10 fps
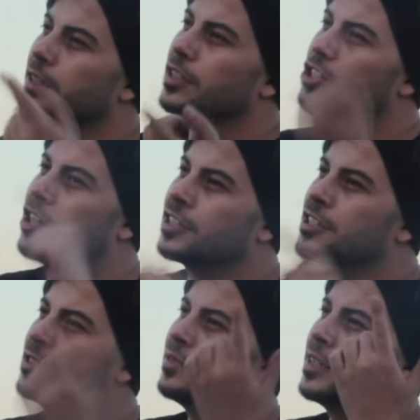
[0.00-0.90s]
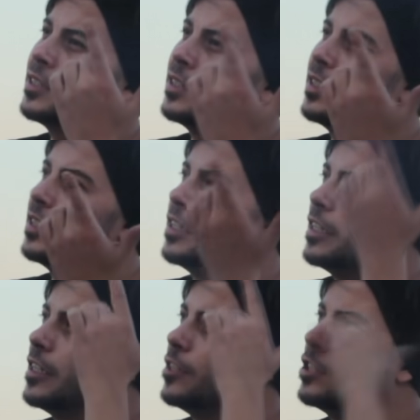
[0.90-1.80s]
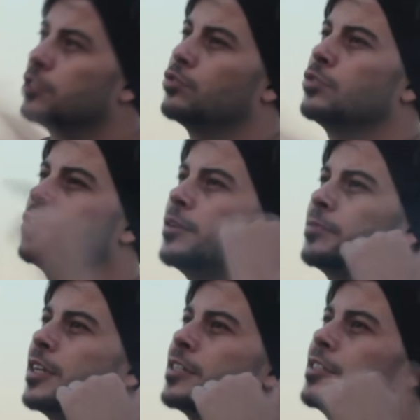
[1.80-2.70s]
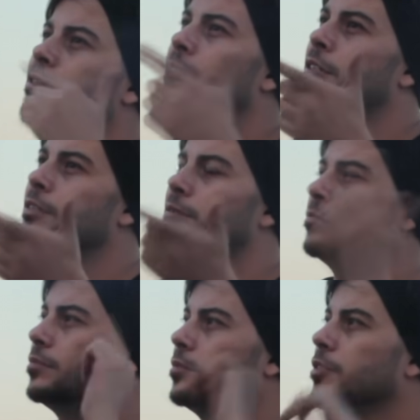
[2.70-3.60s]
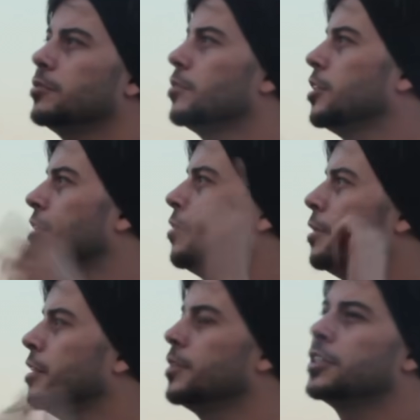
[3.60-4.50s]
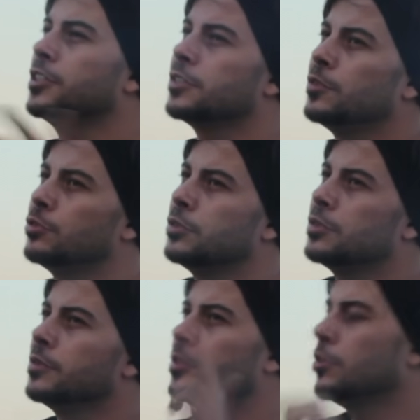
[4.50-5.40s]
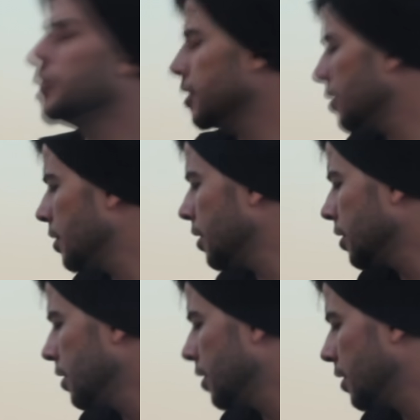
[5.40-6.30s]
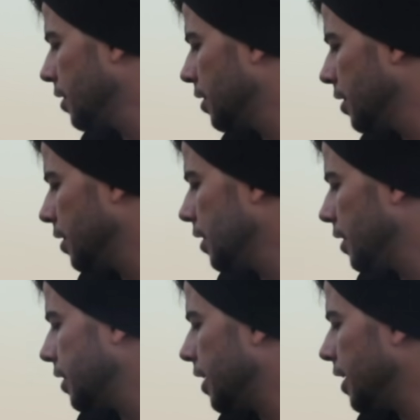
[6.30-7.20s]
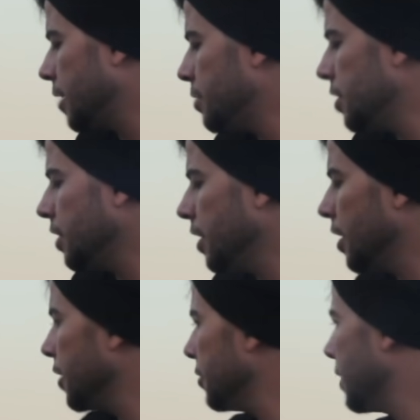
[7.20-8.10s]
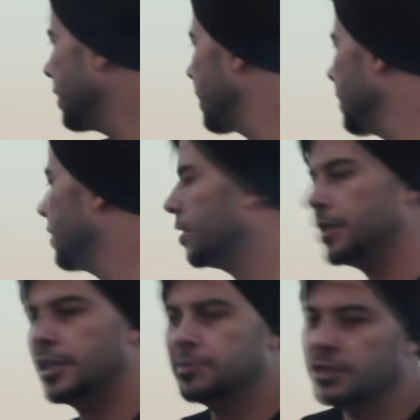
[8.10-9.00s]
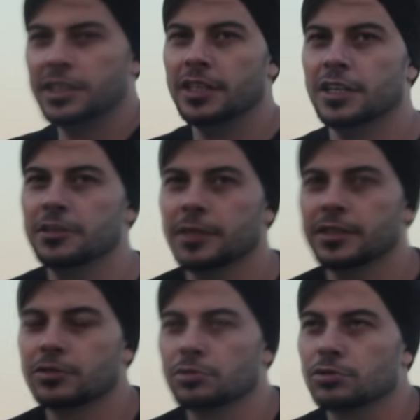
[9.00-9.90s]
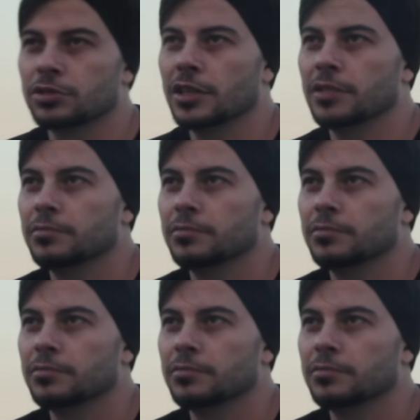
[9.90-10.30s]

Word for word: Genel Şarkısı demiş. var. Çektiğim işte soru cevap tarzları var. İşte çektiğim Girilen ve girdik videoları var. Omegle var. Ya hepsinin yeri ayrı bende. Hepsinin yeri ayrı bende sonuçta.